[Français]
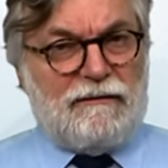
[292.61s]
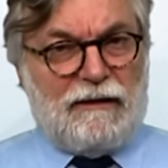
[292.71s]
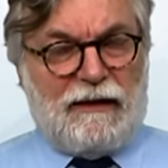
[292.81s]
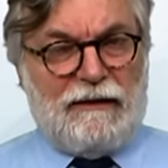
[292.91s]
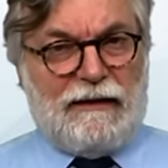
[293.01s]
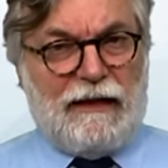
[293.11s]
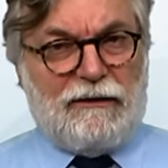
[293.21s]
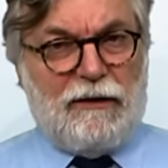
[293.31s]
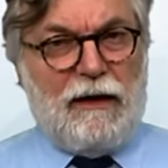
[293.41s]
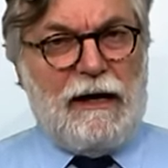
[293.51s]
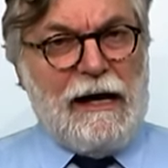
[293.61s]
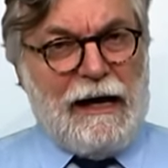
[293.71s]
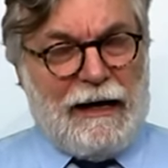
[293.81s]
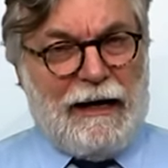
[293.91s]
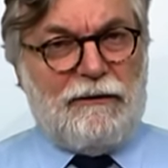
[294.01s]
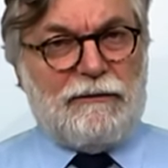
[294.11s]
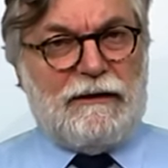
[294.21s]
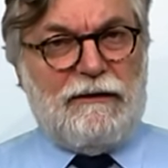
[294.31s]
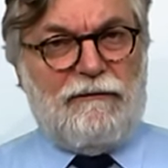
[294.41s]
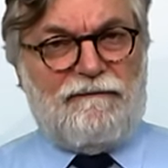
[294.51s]
cet indicateur
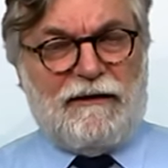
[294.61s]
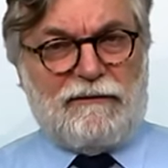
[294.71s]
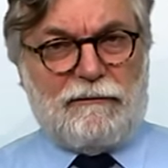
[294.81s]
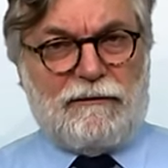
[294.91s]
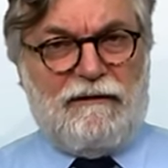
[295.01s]
ralentit de façon